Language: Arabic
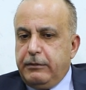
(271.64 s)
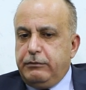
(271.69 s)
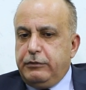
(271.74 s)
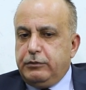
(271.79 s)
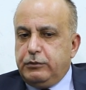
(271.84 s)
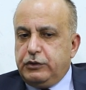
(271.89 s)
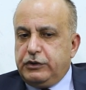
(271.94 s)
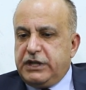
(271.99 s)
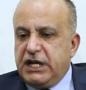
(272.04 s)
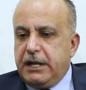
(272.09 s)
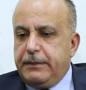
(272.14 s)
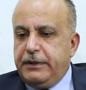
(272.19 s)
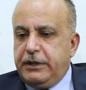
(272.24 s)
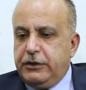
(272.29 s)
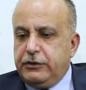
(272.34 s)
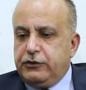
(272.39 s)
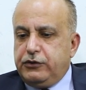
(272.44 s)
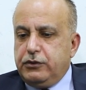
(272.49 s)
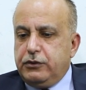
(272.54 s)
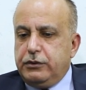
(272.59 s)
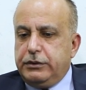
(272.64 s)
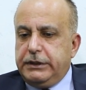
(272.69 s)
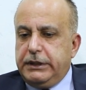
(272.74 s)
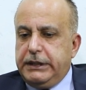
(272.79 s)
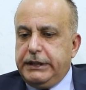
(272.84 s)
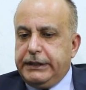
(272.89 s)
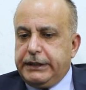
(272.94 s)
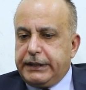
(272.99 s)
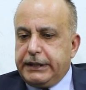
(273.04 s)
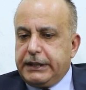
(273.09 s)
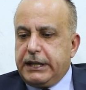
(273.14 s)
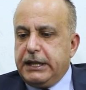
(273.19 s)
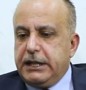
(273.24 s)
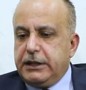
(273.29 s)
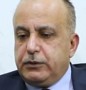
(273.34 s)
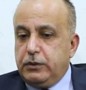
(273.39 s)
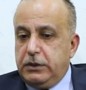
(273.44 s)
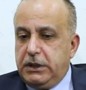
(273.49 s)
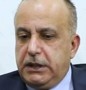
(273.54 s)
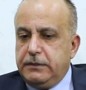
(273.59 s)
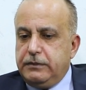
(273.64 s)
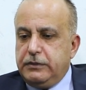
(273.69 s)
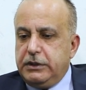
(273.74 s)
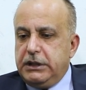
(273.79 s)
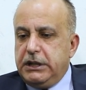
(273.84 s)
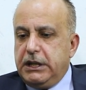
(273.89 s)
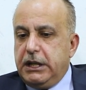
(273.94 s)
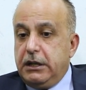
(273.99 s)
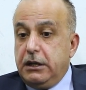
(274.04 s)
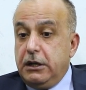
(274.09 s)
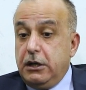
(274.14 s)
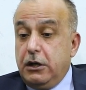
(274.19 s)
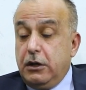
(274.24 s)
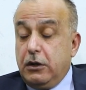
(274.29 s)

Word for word: بمتابعه شؤون الحركات والحمد لله